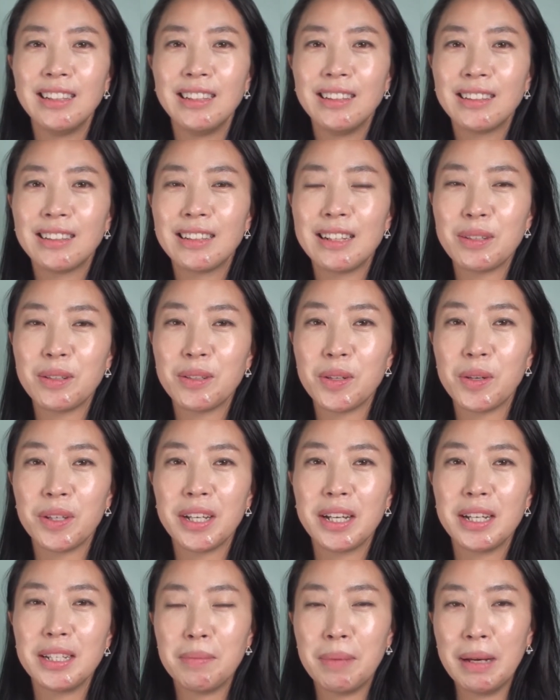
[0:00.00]
그래서
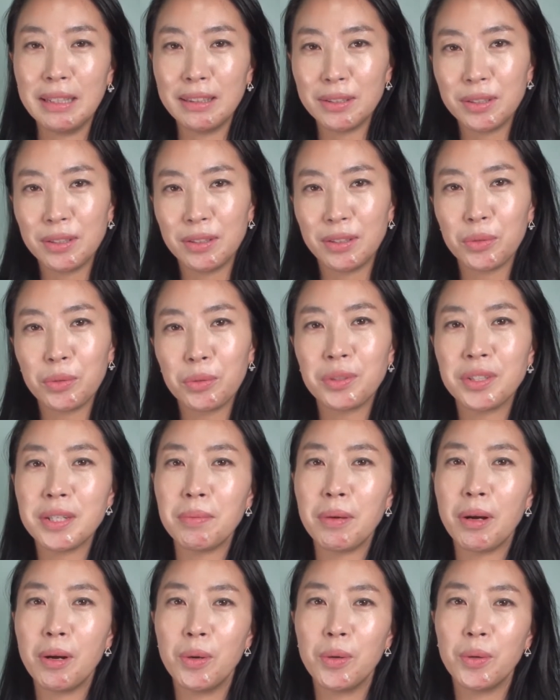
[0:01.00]
저희가 이제 맡은
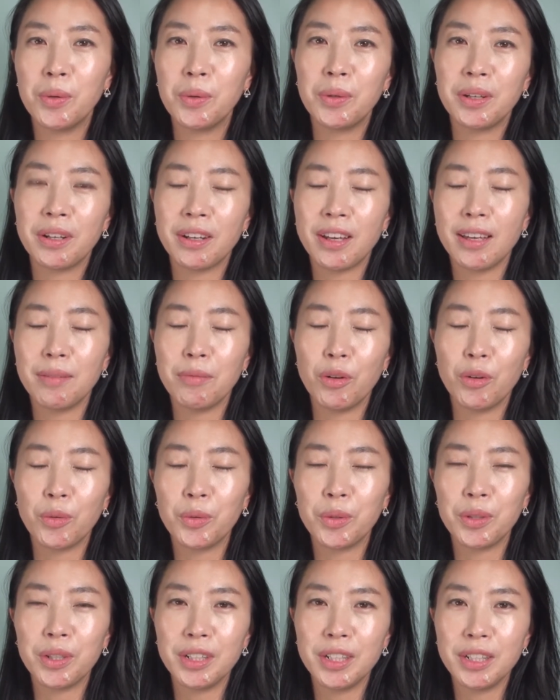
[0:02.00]
꼭지별로 이렇게
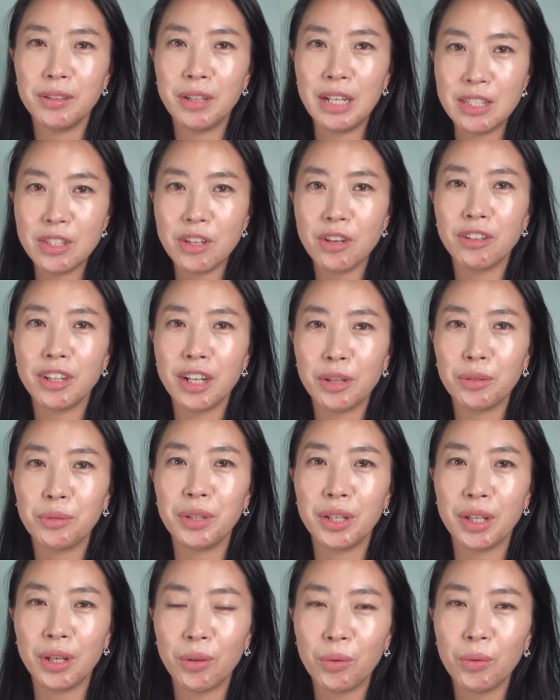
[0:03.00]
원고를 완성을 하고
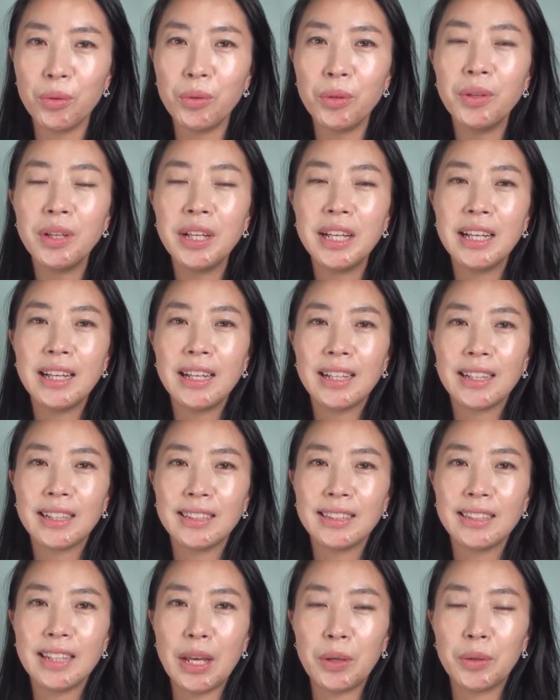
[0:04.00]
있고
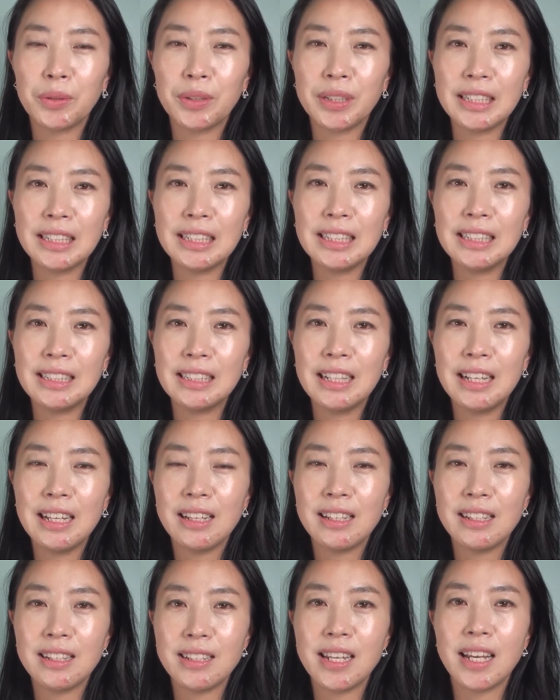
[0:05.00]
그 내용을
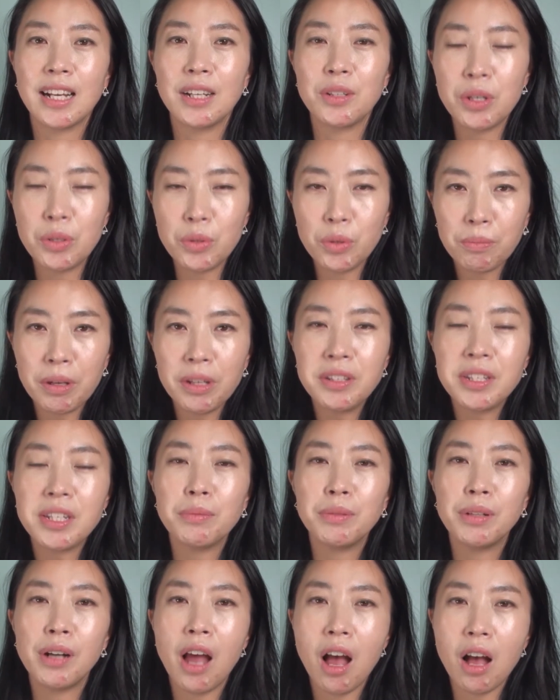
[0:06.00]
이제 제가 최종
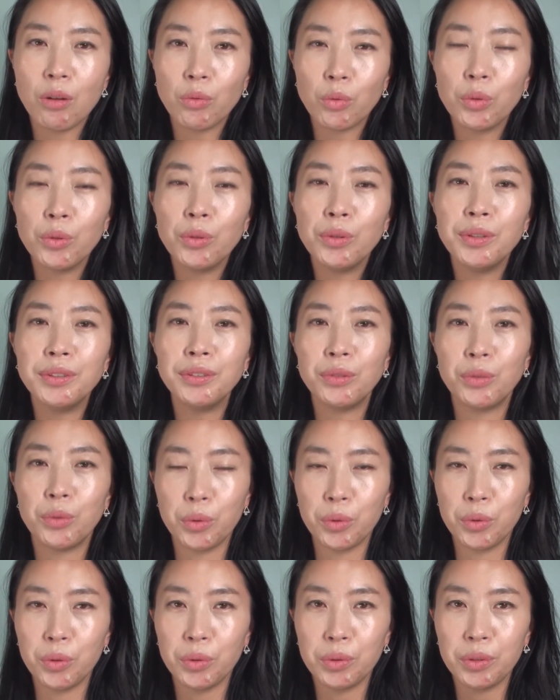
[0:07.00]
편집을 하고
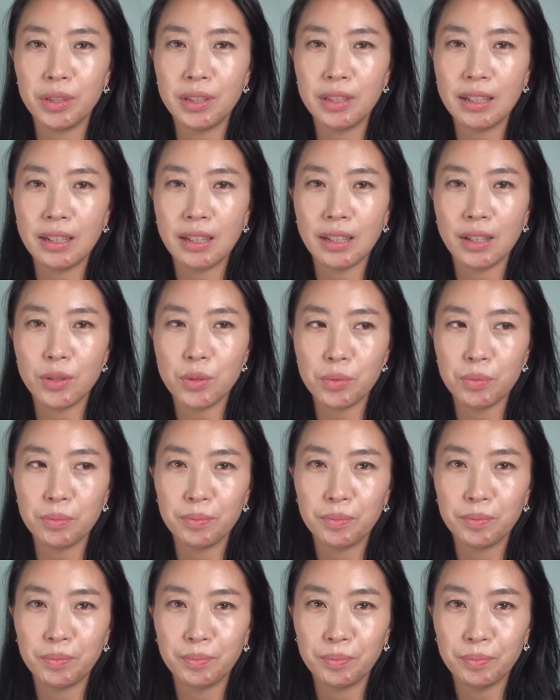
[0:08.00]
또 이렇게
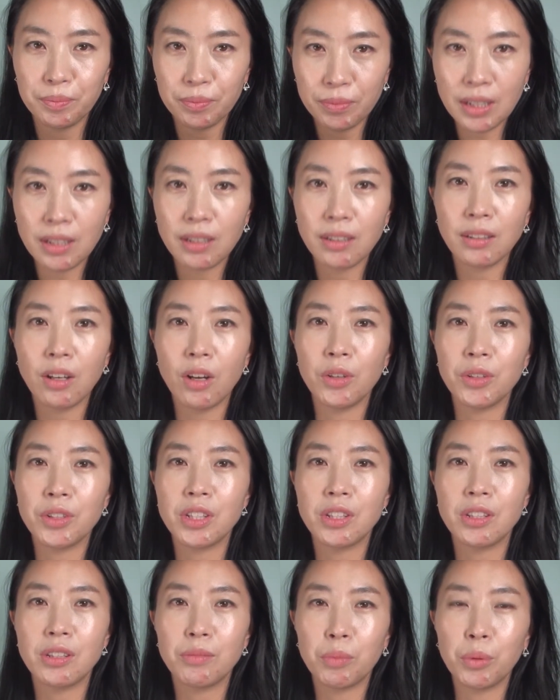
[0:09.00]
좀더
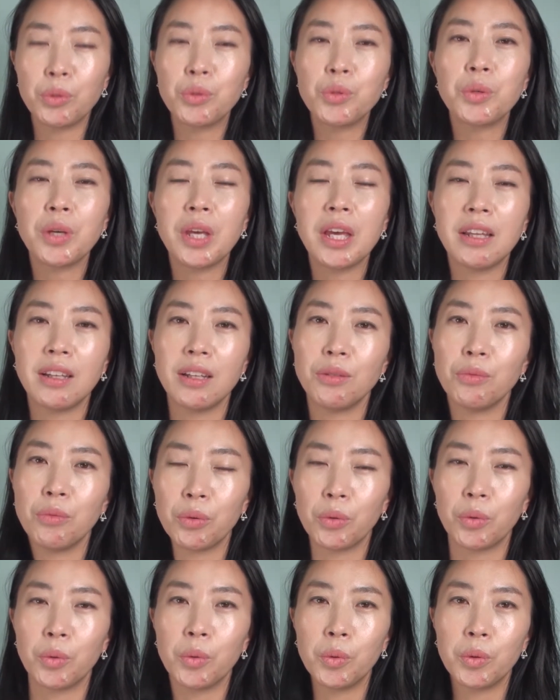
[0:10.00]
보충해야 되는
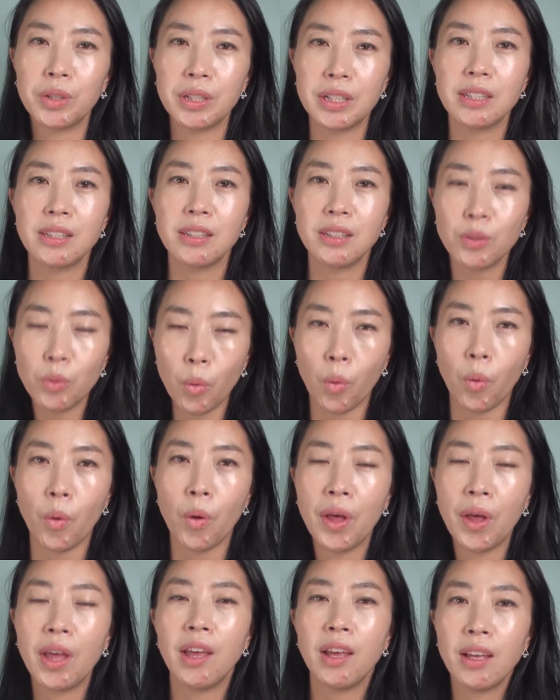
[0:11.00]
원고를 쓰고
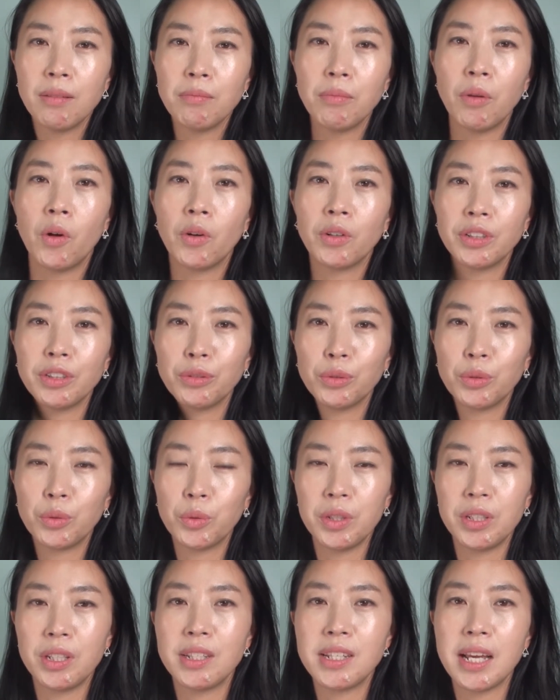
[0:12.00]
뭐 그리고
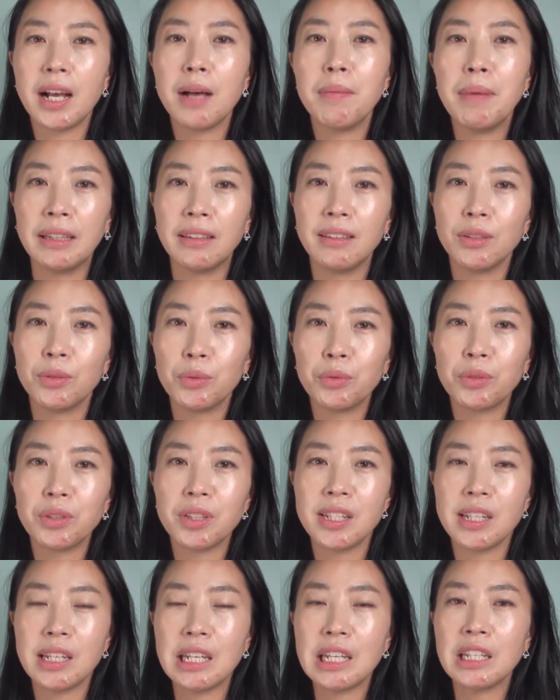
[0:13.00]
또 이제 제가 맡은
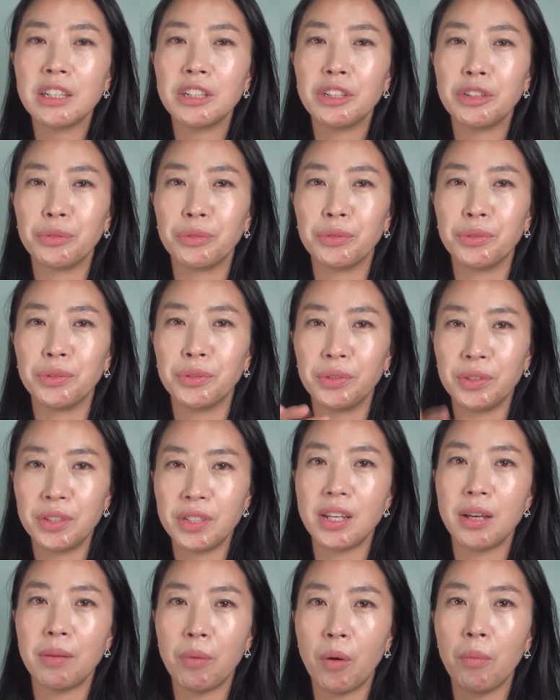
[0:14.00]
꼭지 그리고
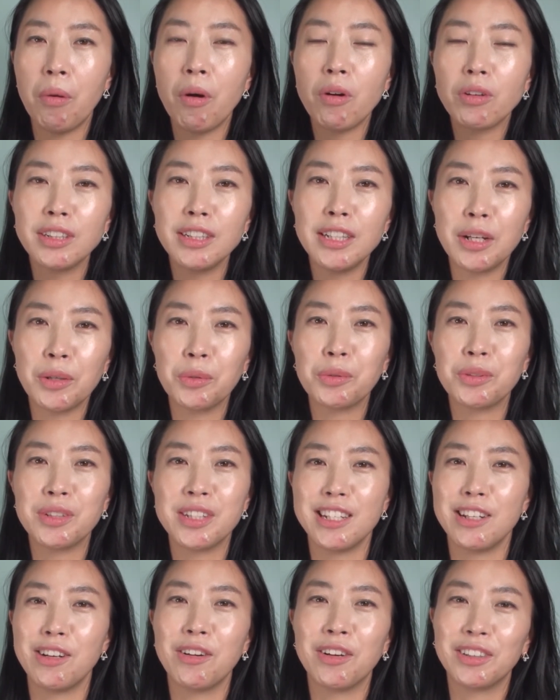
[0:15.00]
이제 뭐 펑크난
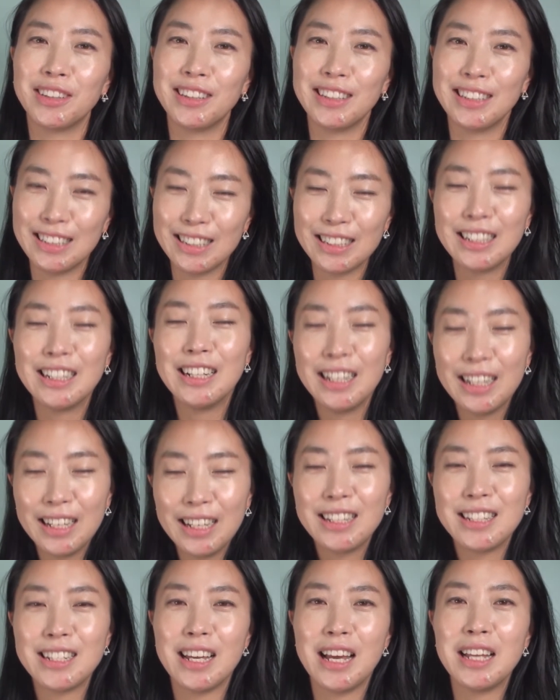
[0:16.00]
꼭지 이런 것들을
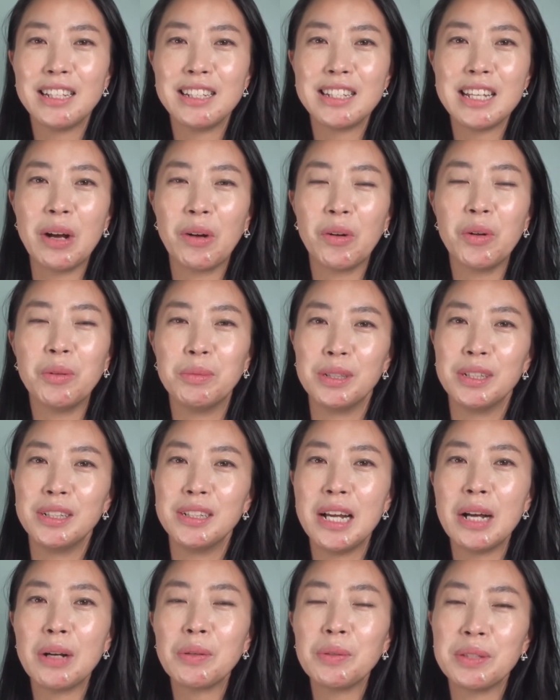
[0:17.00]
이제 하는
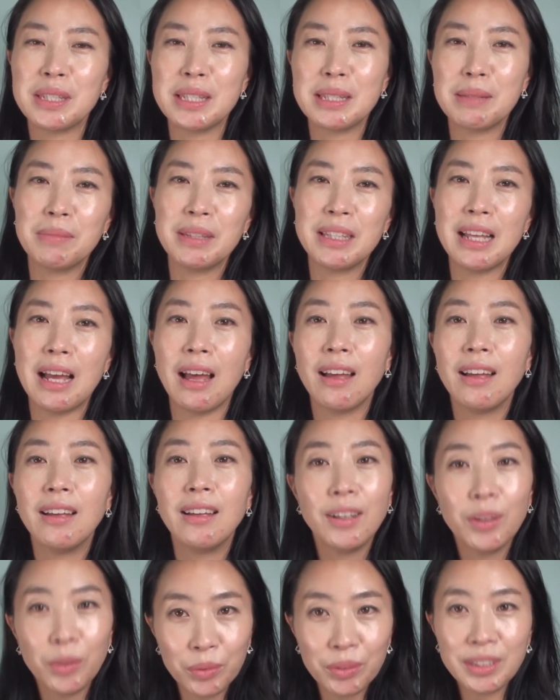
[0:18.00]
작업을 하고 있습니다.
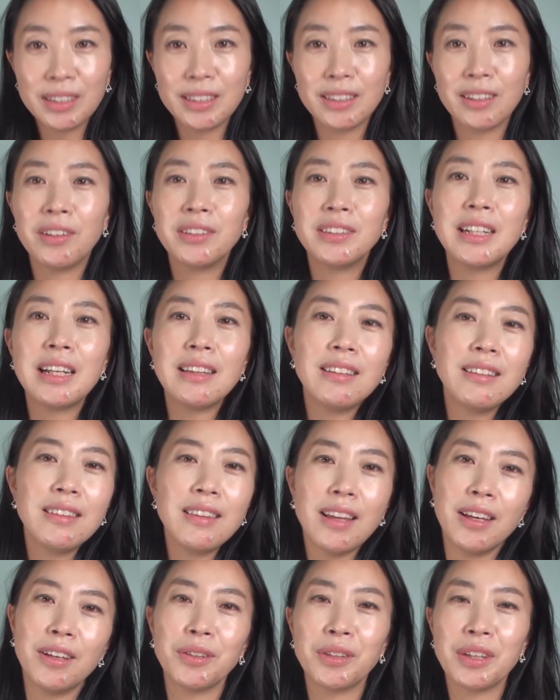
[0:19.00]
오늘 그거를
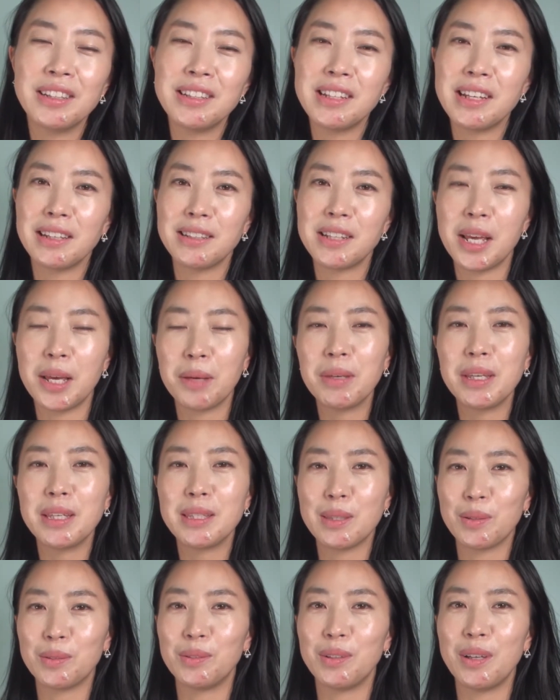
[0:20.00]
했는데요. 굉장히
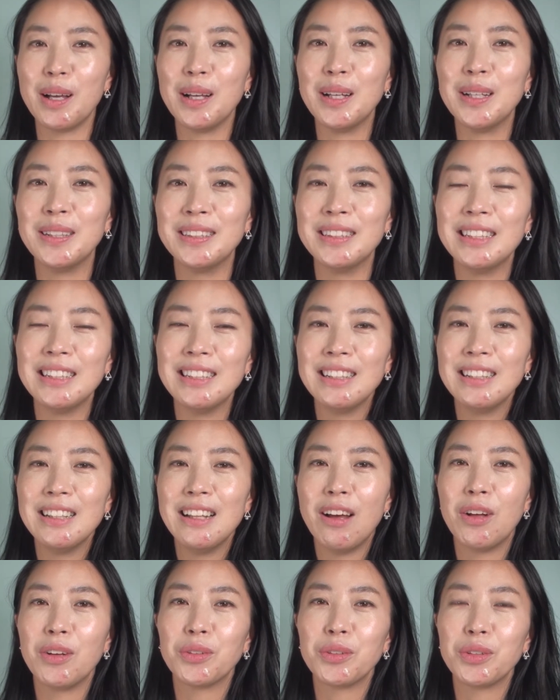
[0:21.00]
재미있었고요.
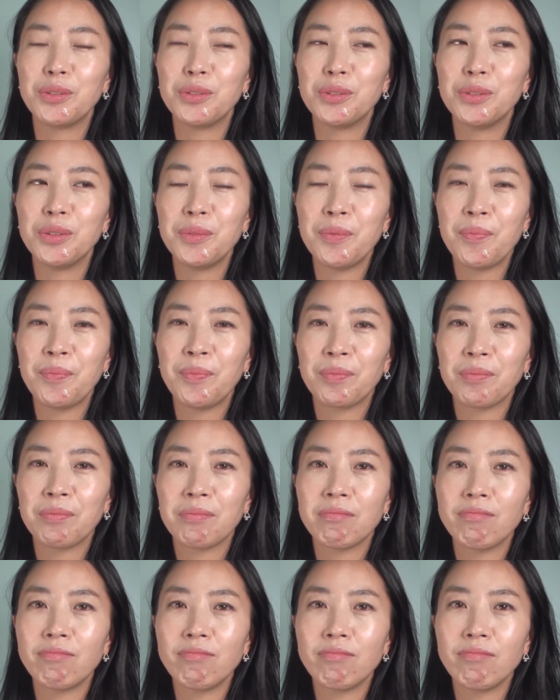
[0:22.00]
어 그리고
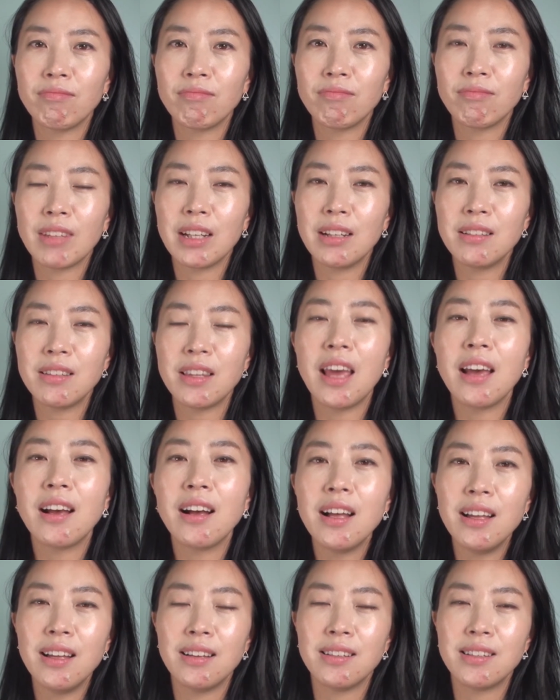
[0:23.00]
음
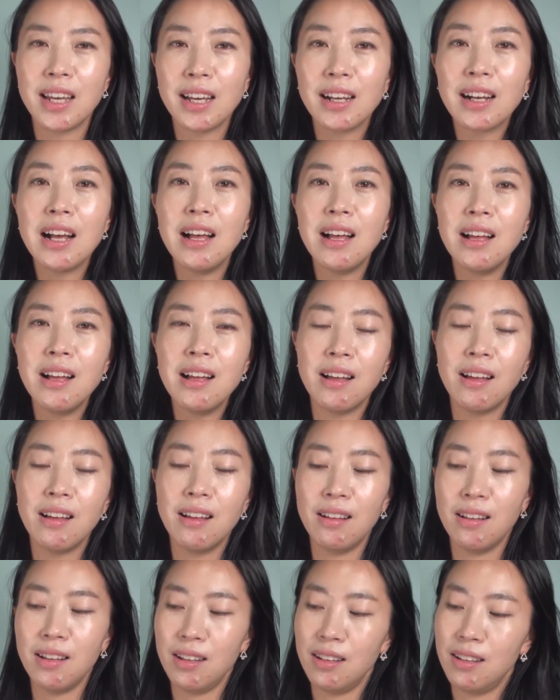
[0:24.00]
내가 제가
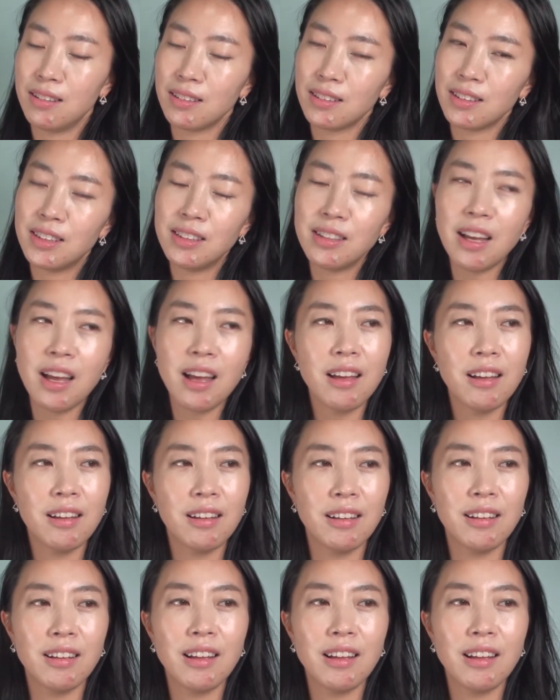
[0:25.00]
어 그냥